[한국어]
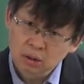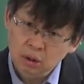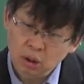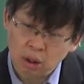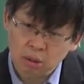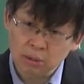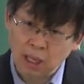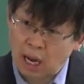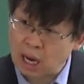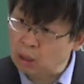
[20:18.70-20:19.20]

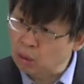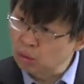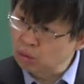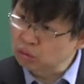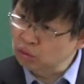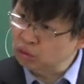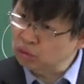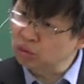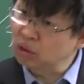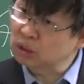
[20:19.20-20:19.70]
여러분들
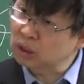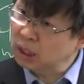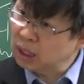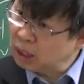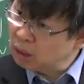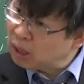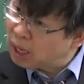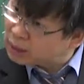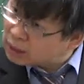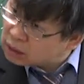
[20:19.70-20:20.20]
아놀드
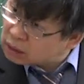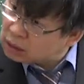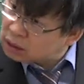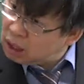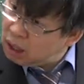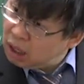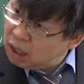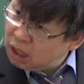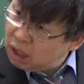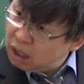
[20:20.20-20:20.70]
슈어제네거
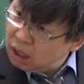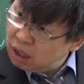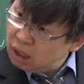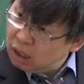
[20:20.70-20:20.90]
아시죠?